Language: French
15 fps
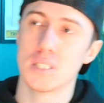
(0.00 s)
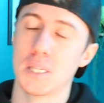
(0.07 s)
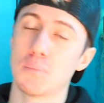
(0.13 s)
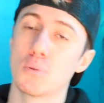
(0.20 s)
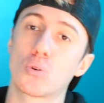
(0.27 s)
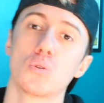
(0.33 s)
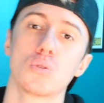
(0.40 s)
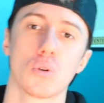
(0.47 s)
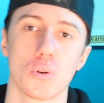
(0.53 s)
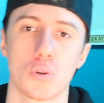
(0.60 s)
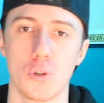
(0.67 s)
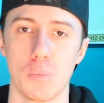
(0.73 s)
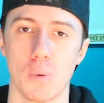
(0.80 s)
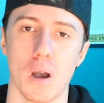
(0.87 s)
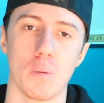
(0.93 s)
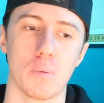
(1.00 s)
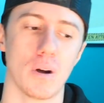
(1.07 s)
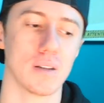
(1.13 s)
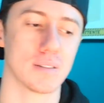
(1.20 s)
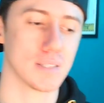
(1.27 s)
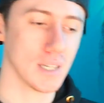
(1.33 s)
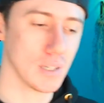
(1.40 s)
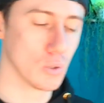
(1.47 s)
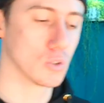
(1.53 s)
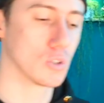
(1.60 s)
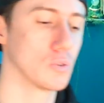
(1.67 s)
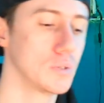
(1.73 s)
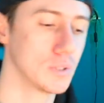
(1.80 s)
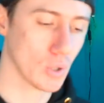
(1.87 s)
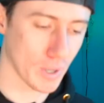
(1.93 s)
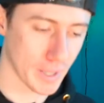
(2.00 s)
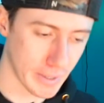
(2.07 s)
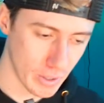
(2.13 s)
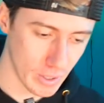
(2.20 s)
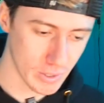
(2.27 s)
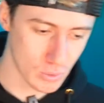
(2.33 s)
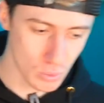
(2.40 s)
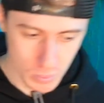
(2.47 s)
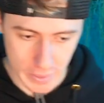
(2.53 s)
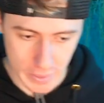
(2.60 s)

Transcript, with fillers: J'ai beaucoup de recul par rapport à ça et aujourd'hui, j'en rigole et tout.